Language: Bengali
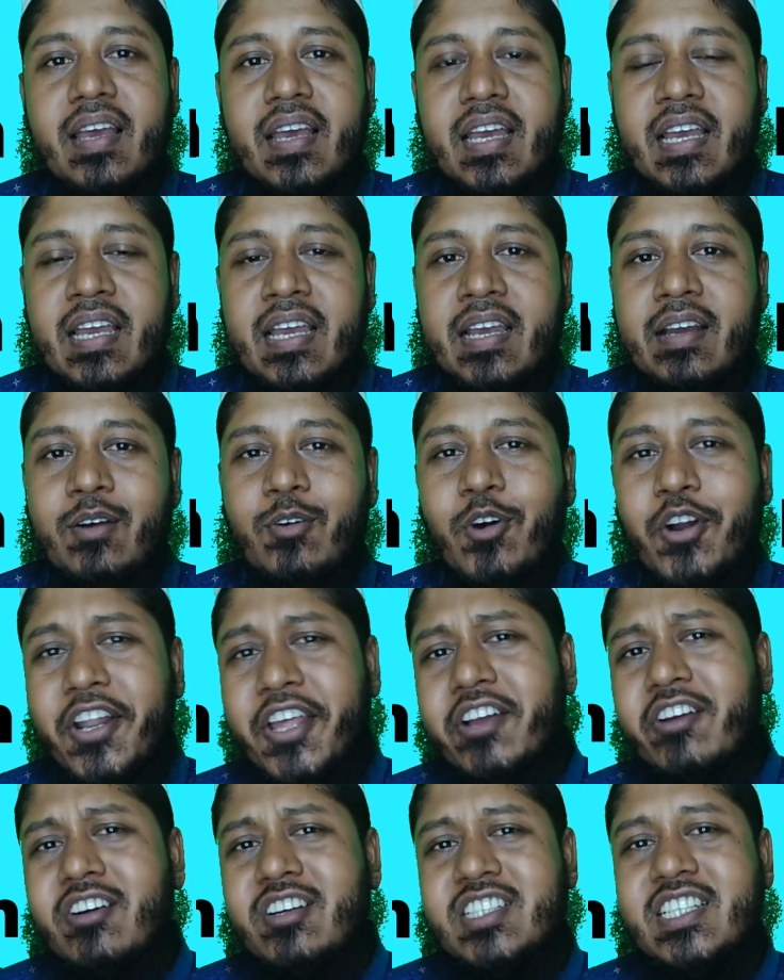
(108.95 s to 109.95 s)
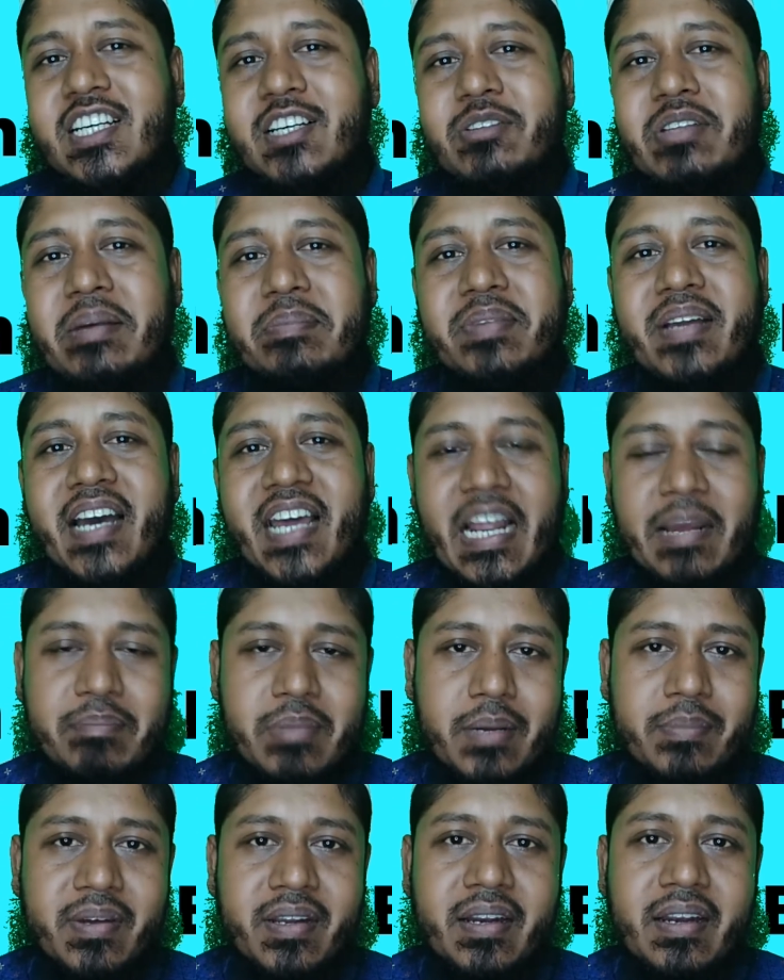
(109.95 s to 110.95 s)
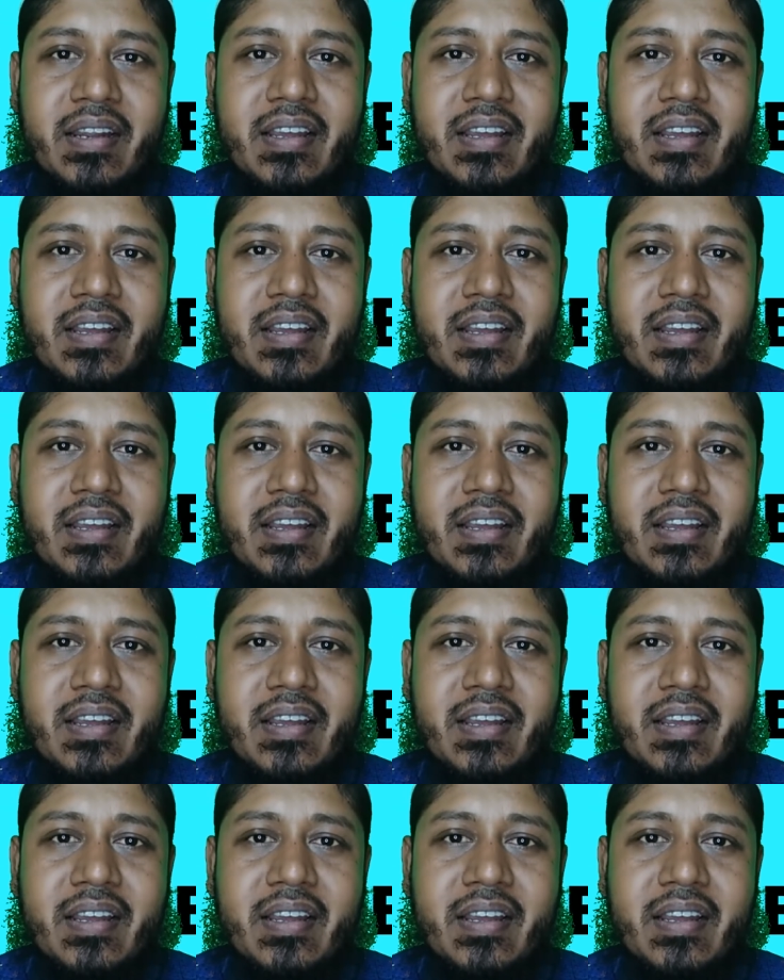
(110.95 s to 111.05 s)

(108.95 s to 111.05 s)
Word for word: হ্যাঁ অনেক অংশে কিন্তু আপনি আরাম পাবেন